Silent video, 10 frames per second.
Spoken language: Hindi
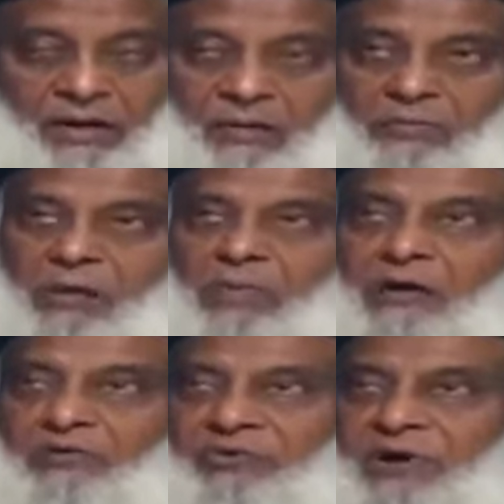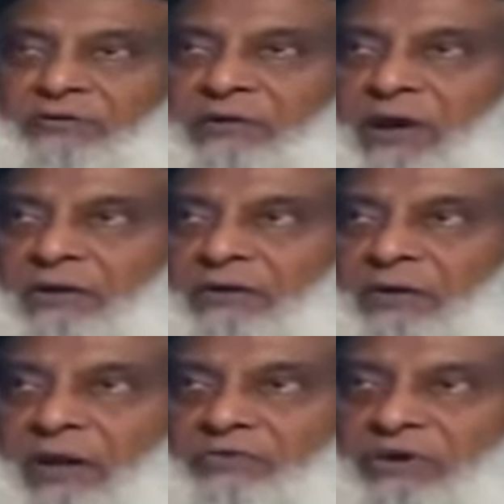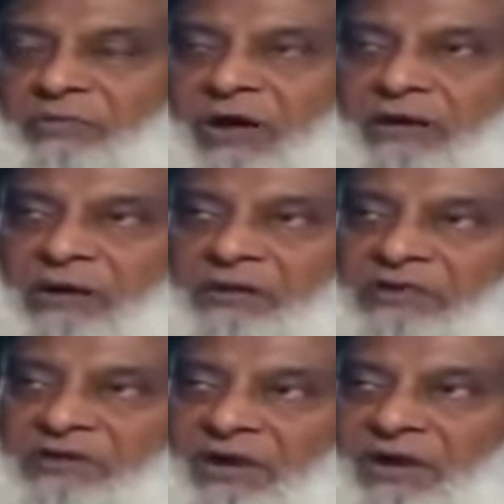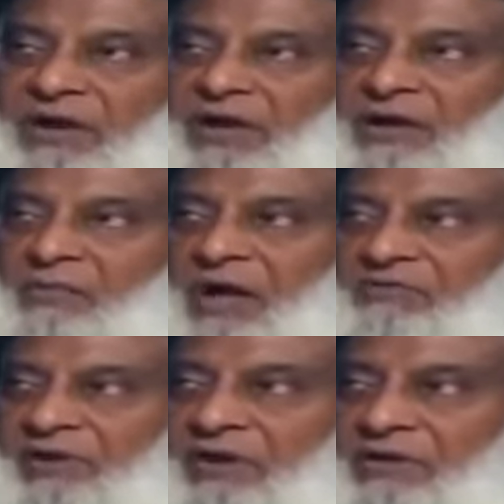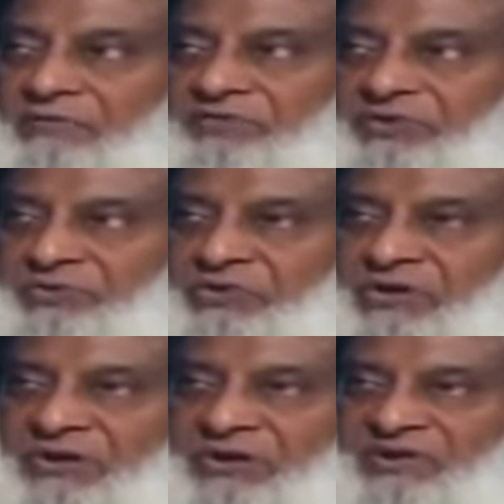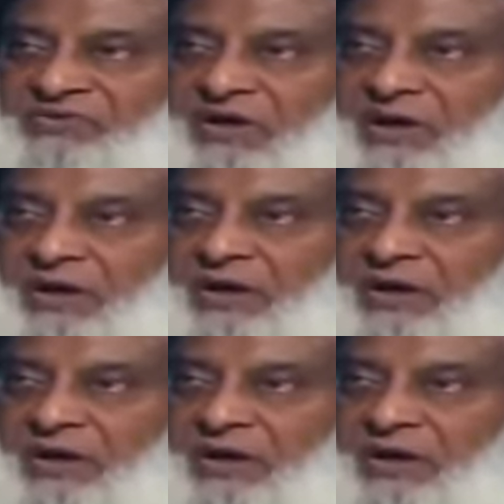अम्माबाद फ़कत काल अल्लाह तबारक व ताली कमा वरद फ़ी सूरतनसा